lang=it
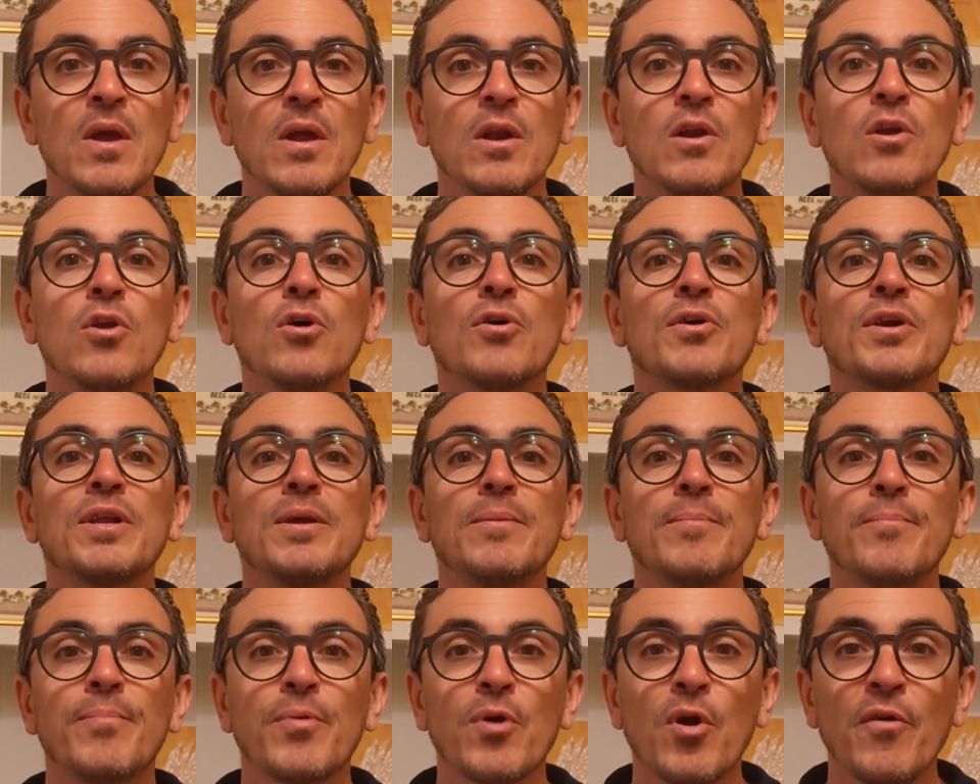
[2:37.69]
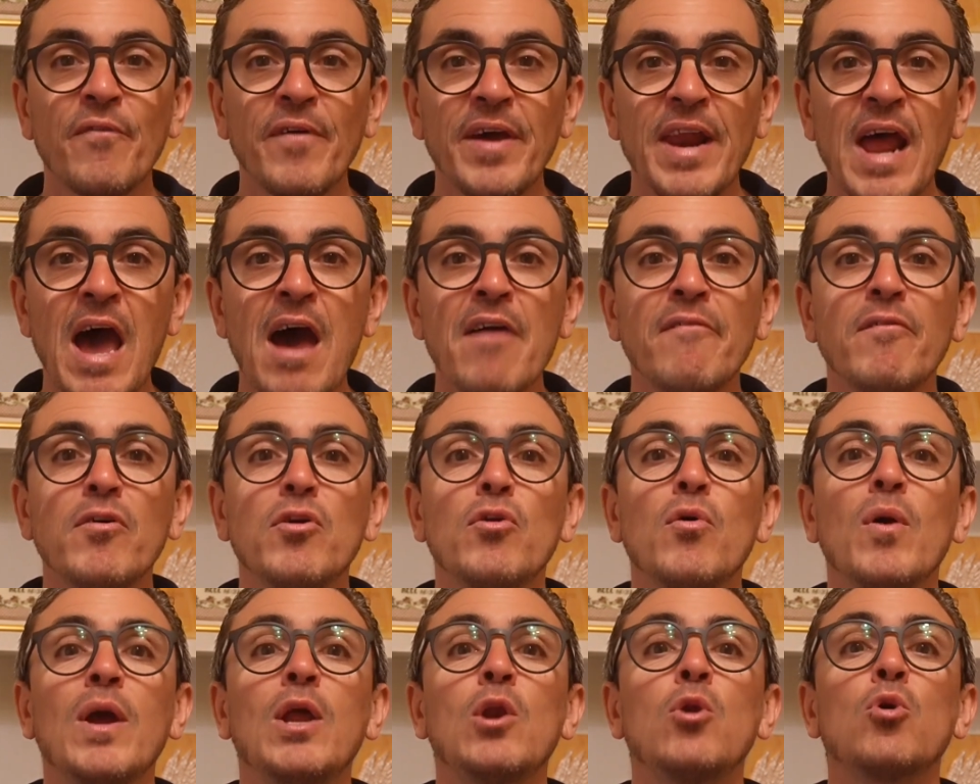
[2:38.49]
lo
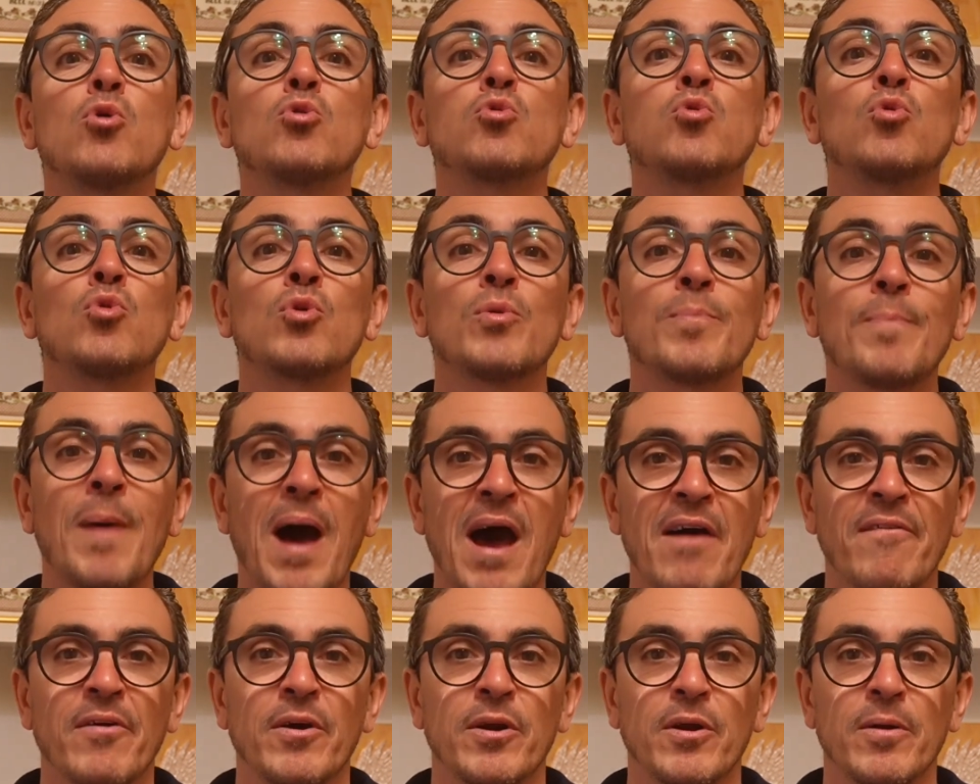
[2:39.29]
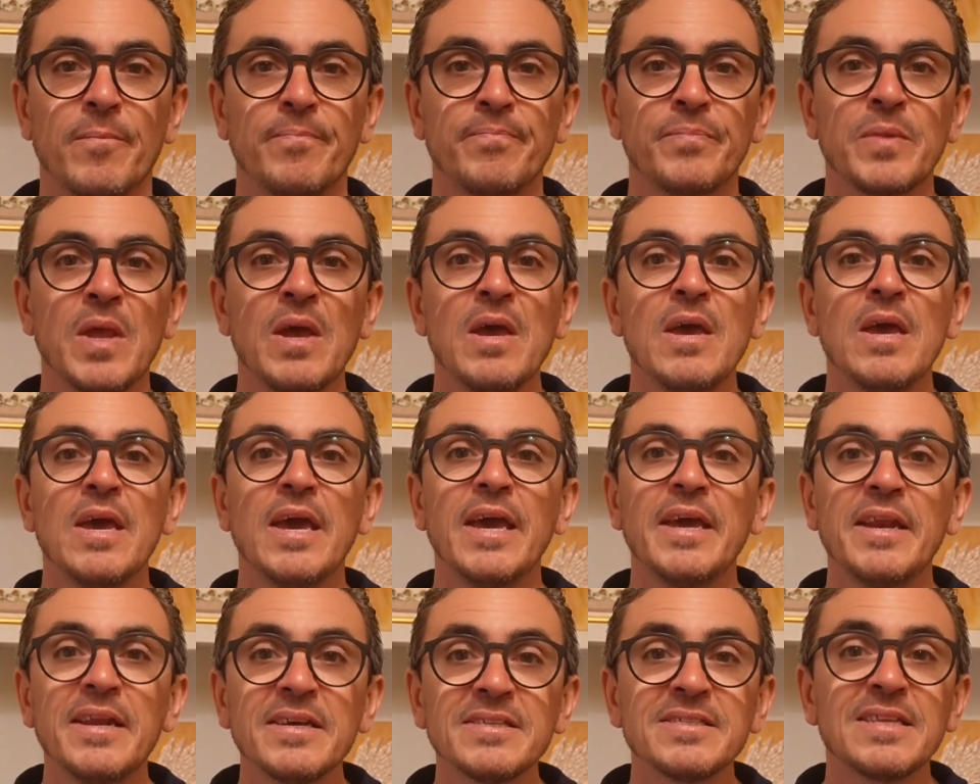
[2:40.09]
rimproveravano e lo turbavano
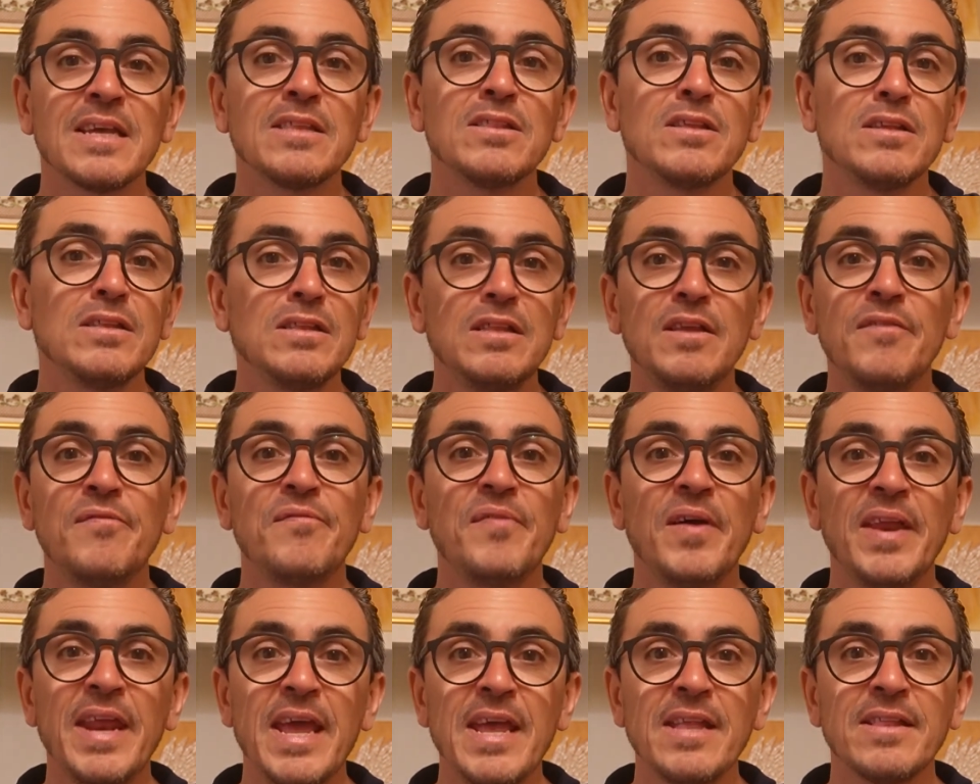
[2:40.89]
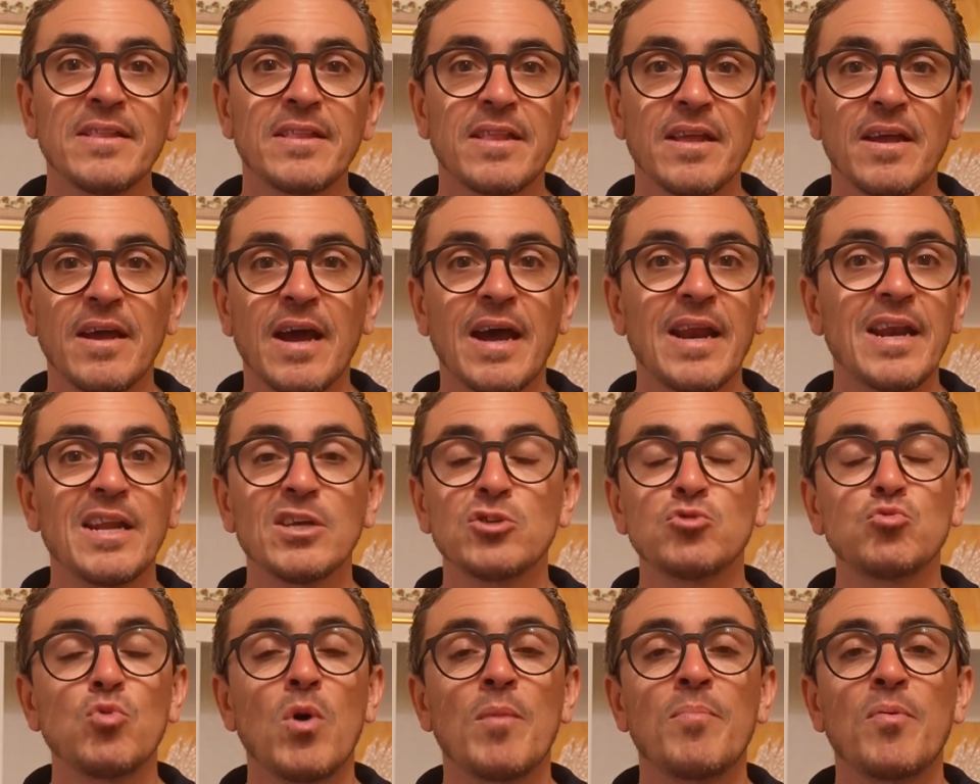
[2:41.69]
era stata indifferente alla
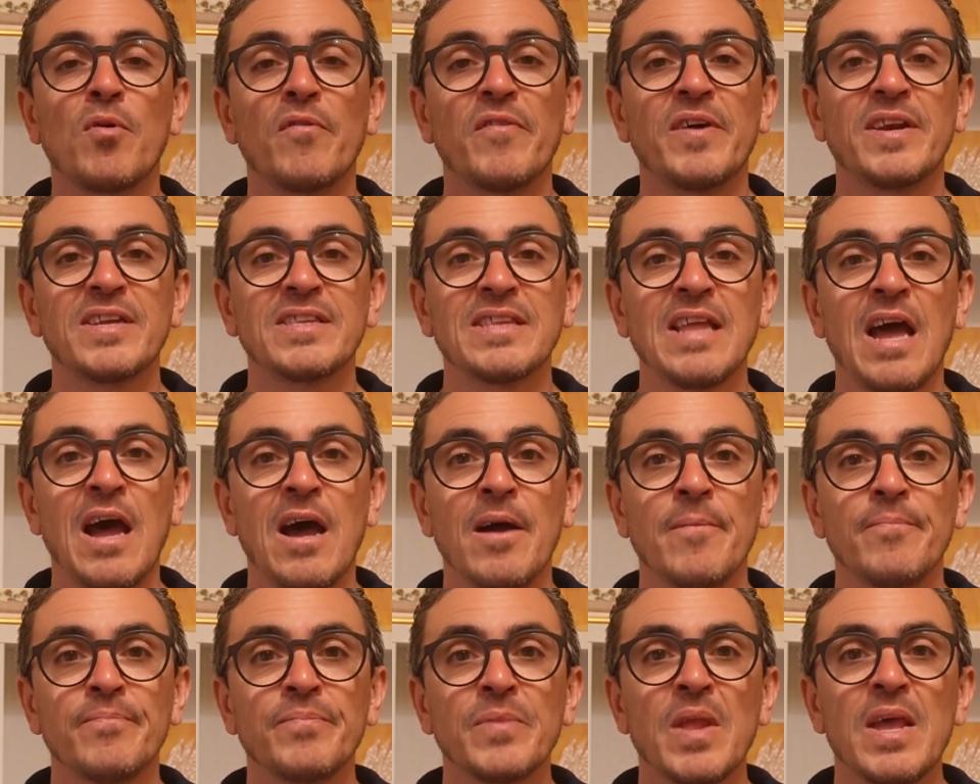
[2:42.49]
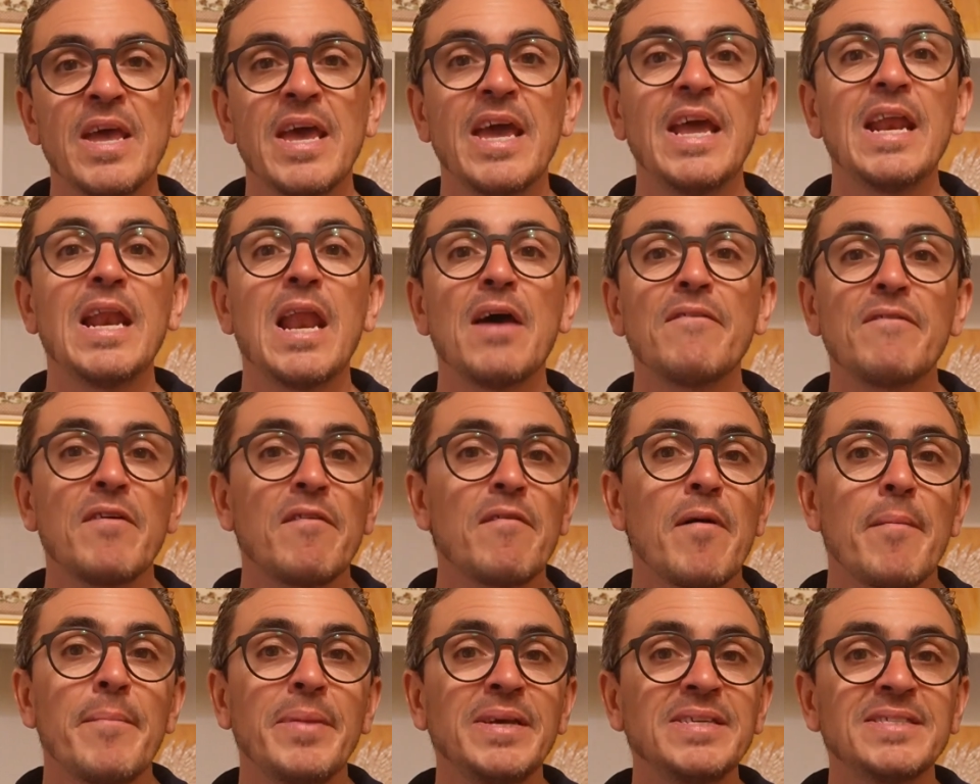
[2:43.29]
sua povertà e
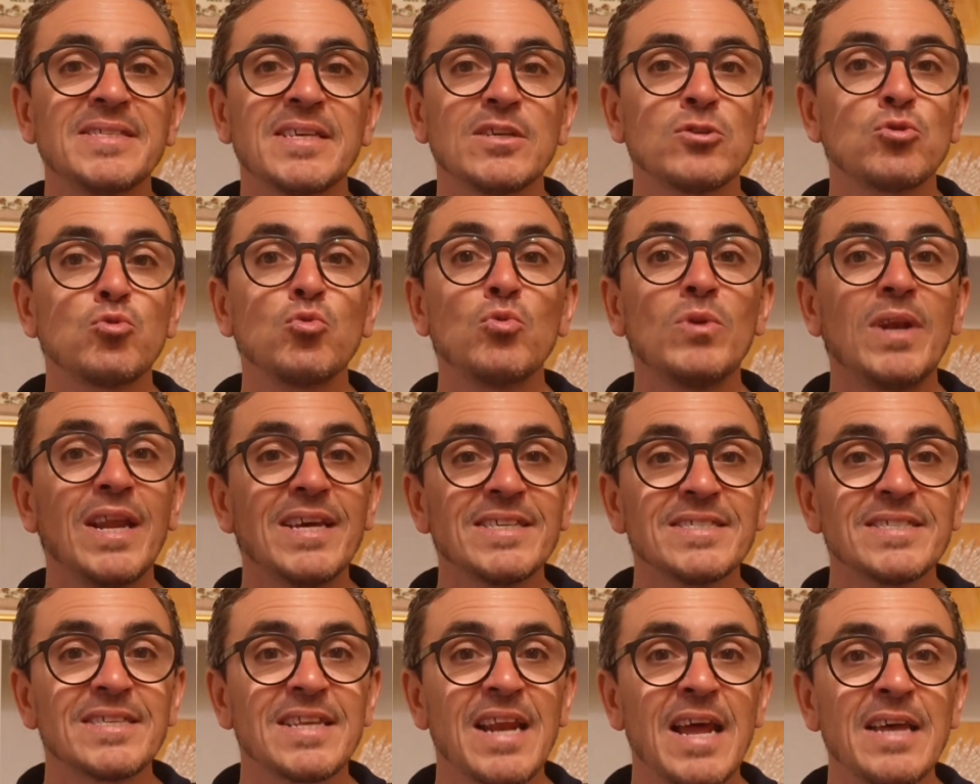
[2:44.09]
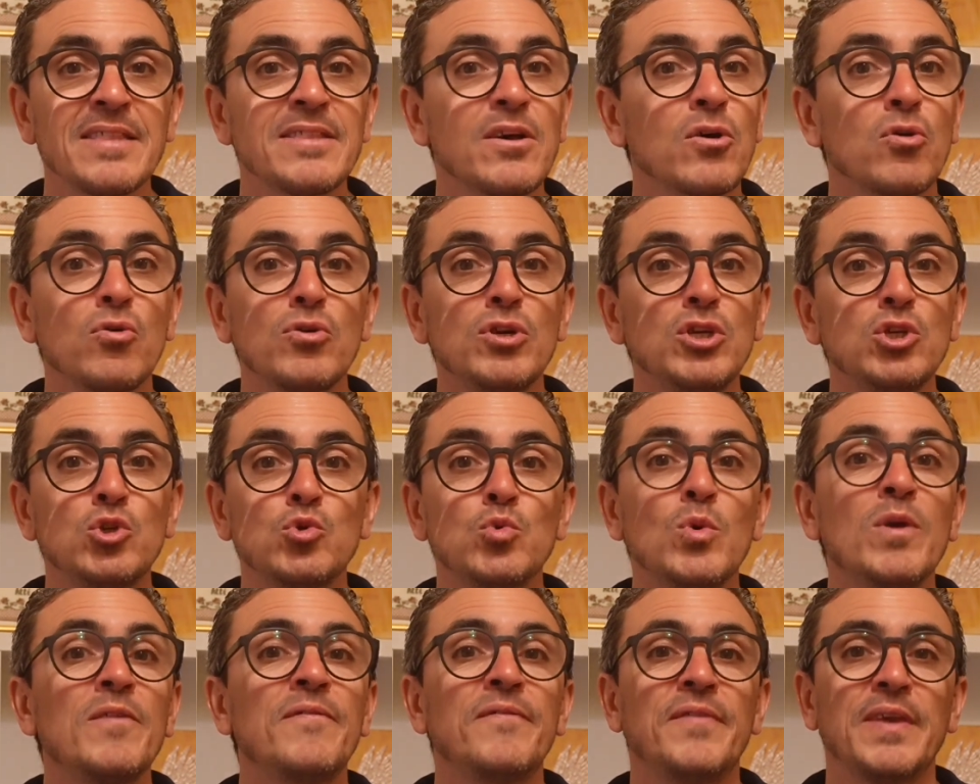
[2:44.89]
l'aveva messa sulla strada con i
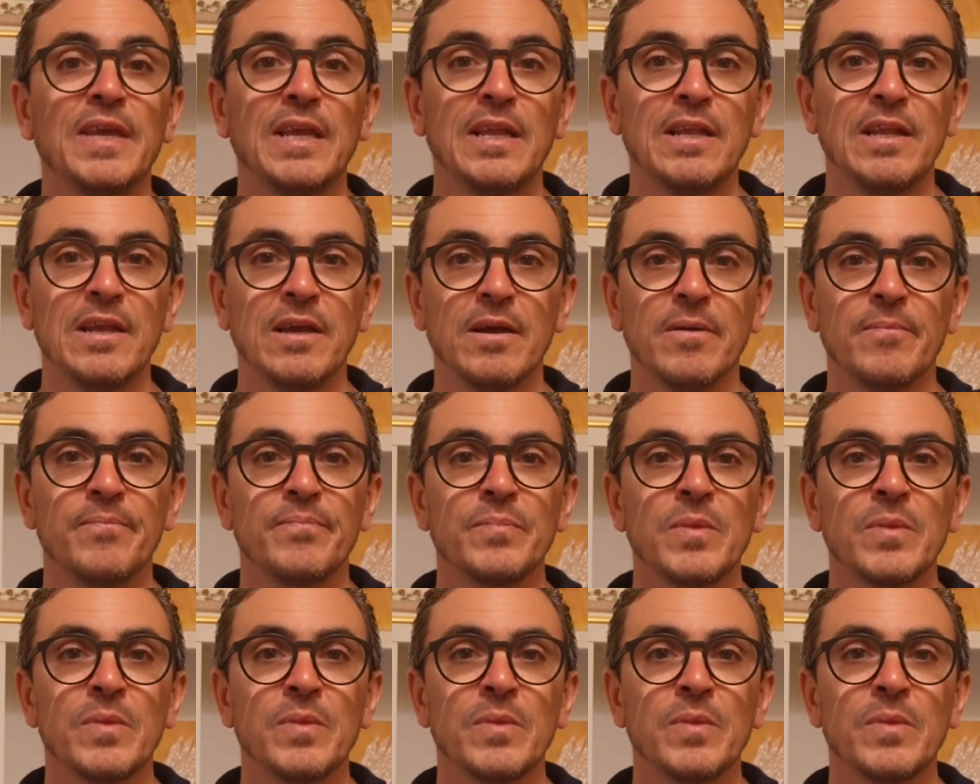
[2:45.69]
suoi figli